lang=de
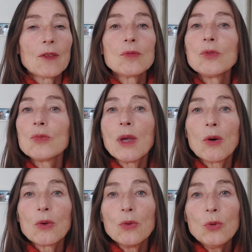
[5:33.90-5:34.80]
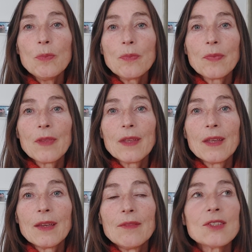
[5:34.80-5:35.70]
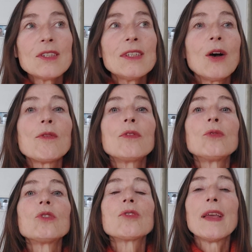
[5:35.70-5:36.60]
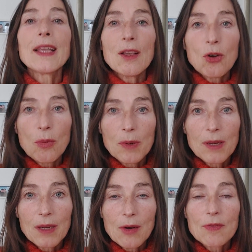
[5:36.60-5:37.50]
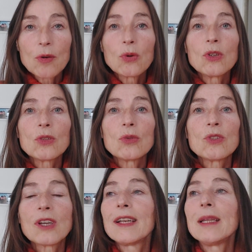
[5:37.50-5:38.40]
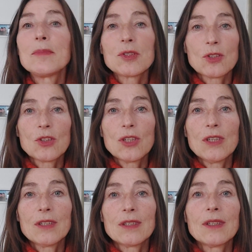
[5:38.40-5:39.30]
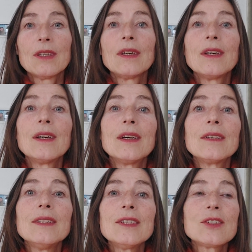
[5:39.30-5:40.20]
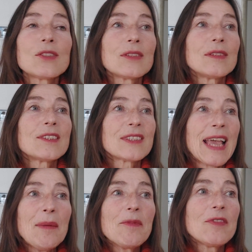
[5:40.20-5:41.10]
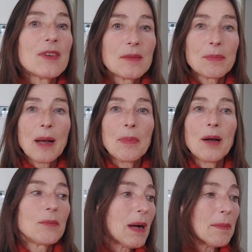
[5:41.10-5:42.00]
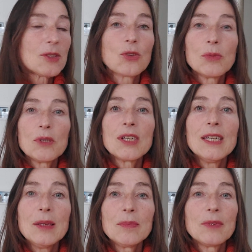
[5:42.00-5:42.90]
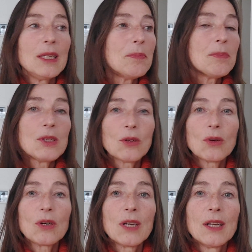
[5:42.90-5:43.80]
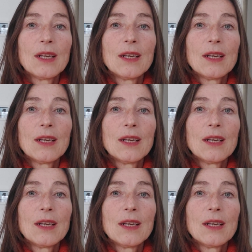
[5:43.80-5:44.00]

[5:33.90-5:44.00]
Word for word: Das müssen wir auch üben. Wir sind ja auch von uns weggekommen aufgrund unserer Lebensgeschichte. Dieses Kämpfen, Papa, Mama soll mich lieben, liebt mich doch,